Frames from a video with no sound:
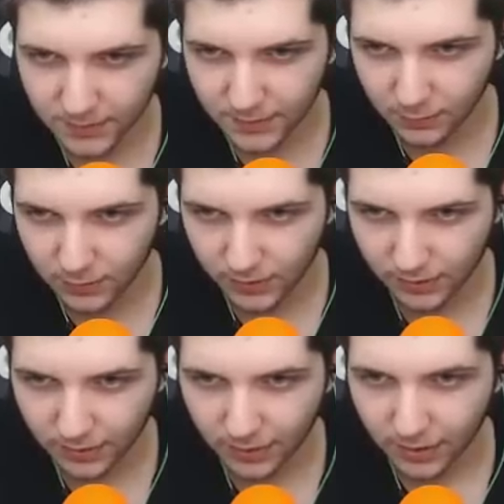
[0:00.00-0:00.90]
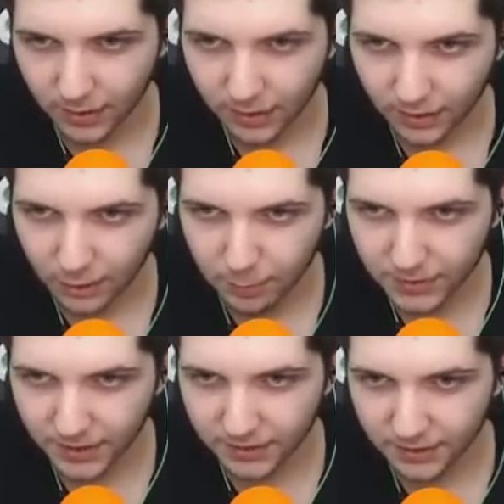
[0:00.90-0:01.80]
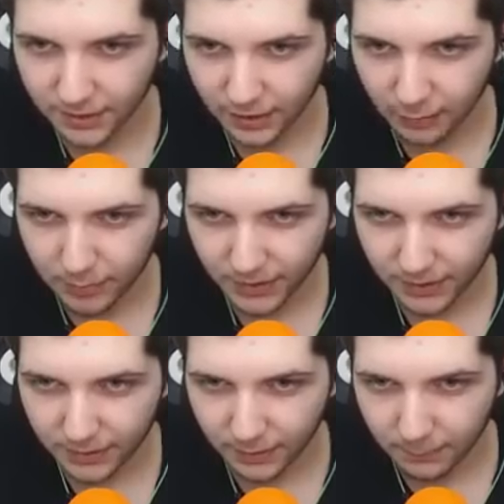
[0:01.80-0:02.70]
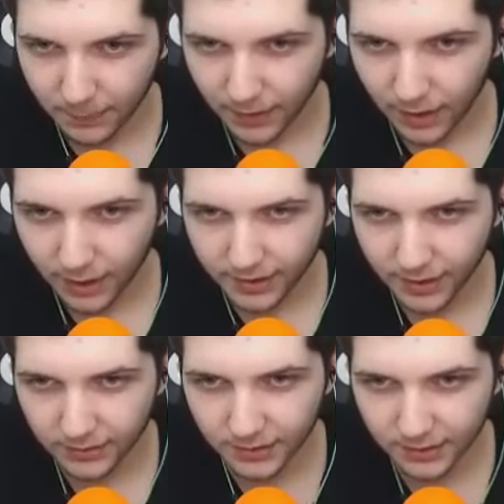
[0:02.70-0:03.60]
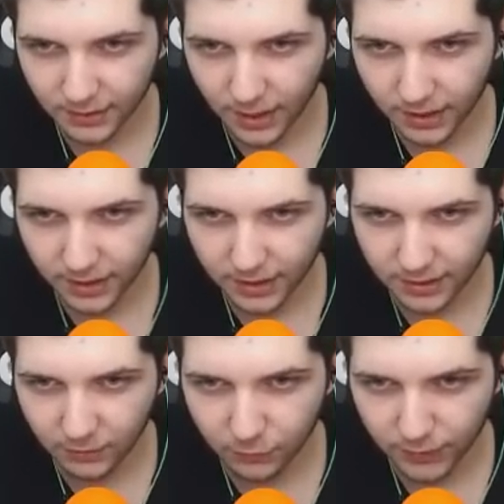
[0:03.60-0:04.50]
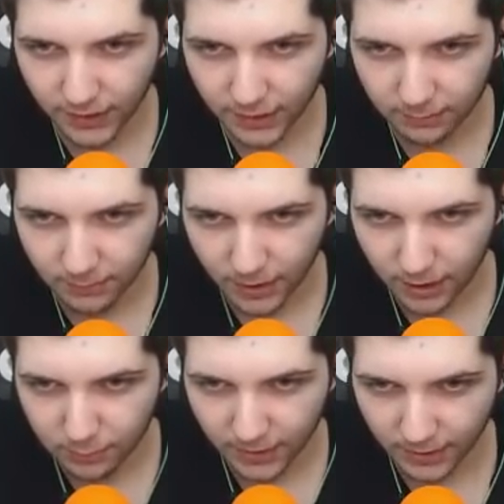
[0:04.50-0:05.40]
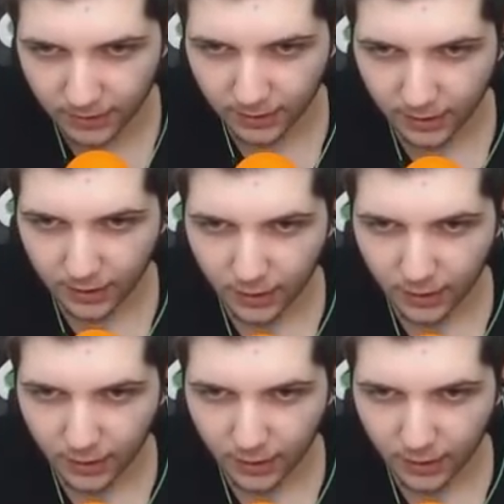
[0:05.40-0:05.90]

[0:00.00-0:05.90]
arkamızdasın güzel. Kıpırdayın. Kıpırdayın. Aynı anda aynı yere fırlayalım. Aha buraya.